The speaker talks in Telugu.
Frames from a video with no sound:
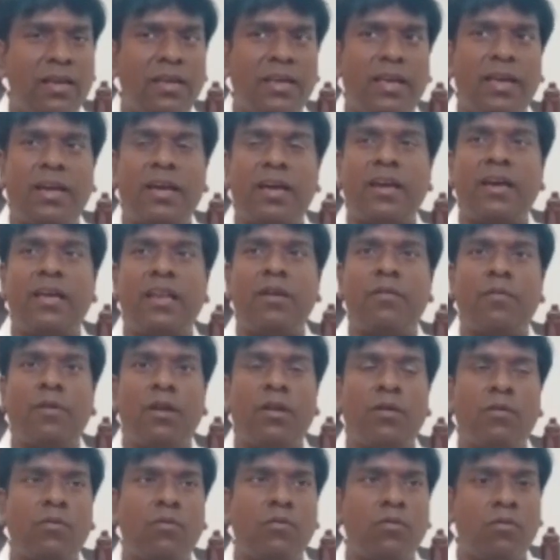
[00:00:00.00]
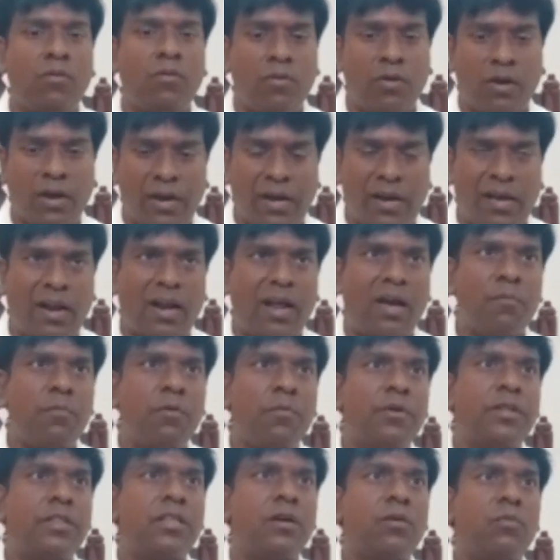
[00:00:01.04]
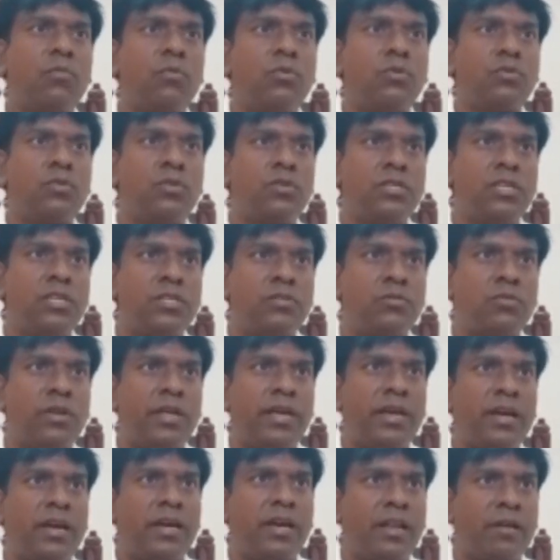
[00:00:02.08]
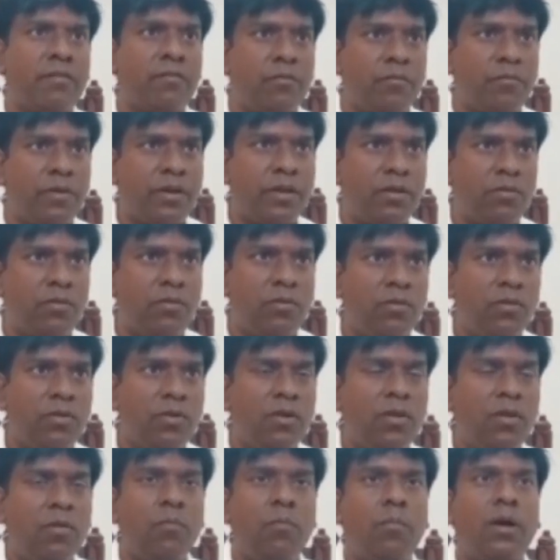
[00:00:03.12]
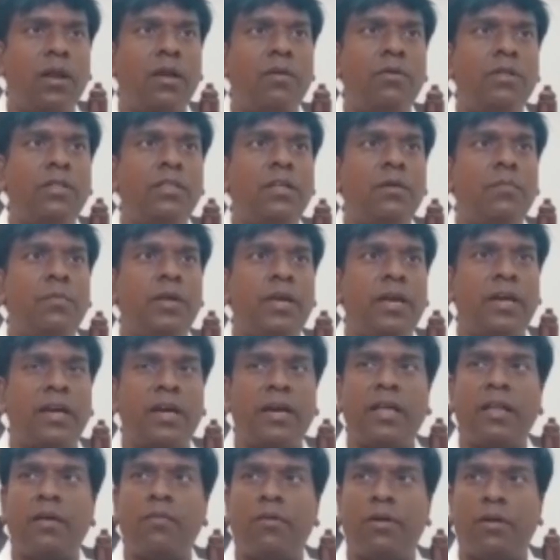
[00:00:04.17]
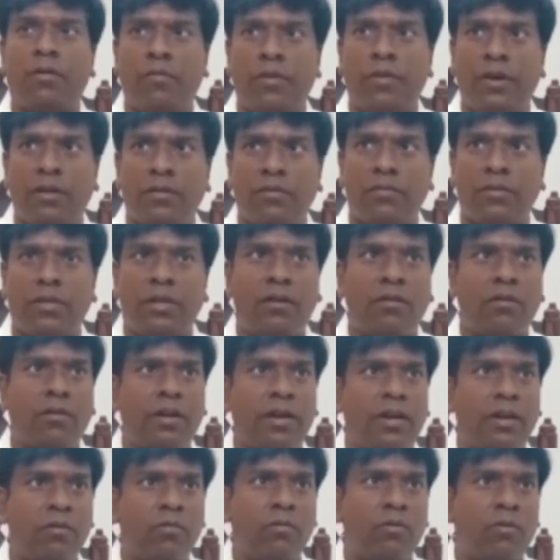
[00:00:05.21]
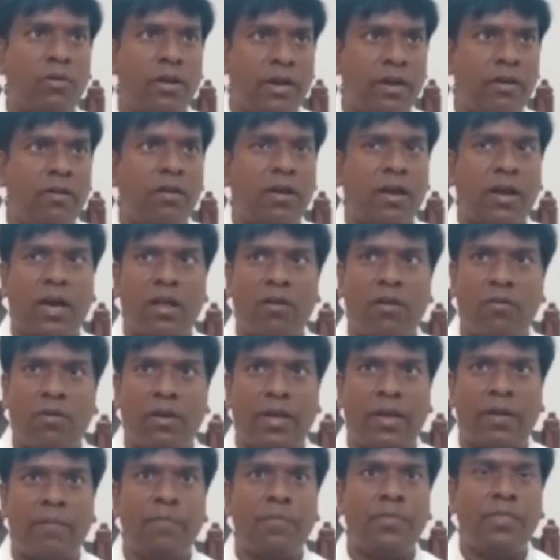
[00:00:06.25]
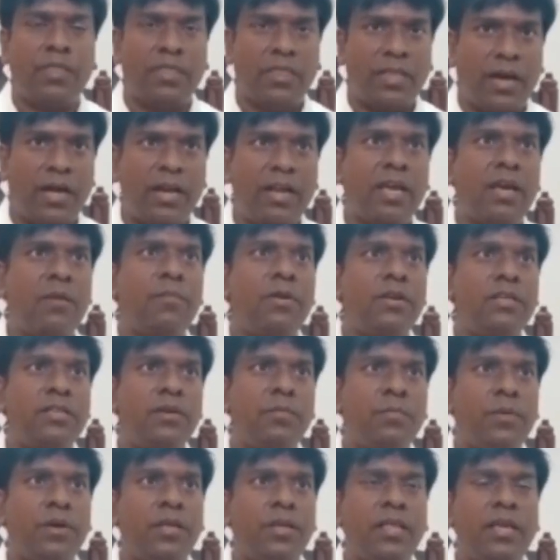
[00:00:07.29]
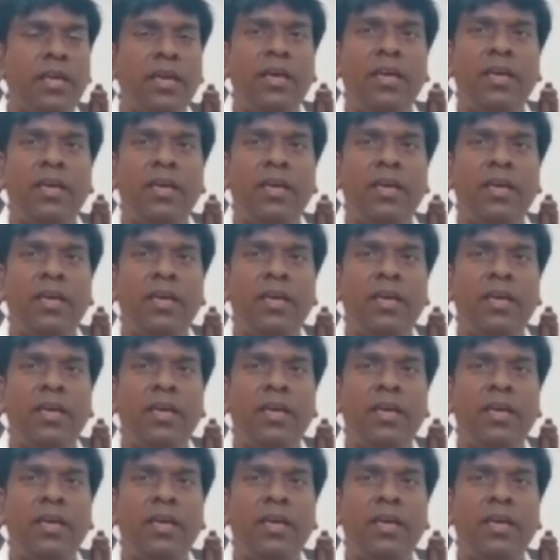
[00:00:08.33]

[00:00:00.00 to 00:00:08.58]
ఏకగ్రీవాలకు గ్రామం అంతా కూర్చొని చేసుకునే ఏకగ్రీవం వేరు బలవంతమైన ఏకగ్రీవాలు వేరు దీంట్లో రెండు రెండు రకాలు ఉన్నాయి దానికే మేము చెప్పేది